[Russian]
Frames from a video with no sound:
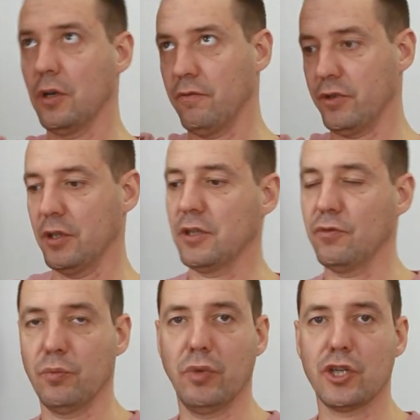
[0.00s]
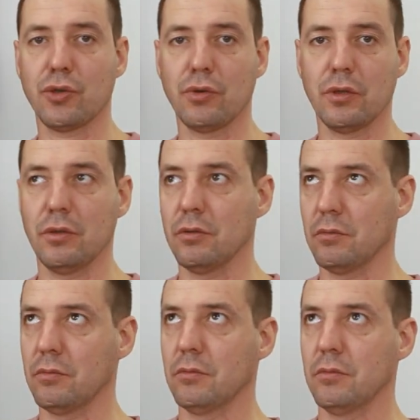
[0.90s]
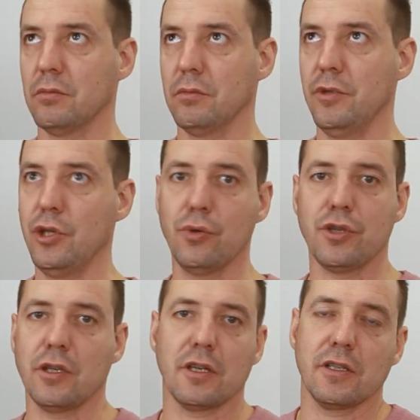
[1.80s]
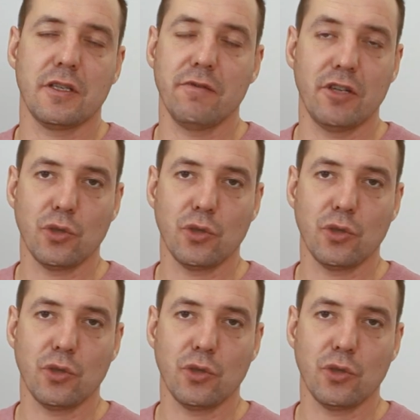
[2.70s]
вот этой вот большой не очень красивой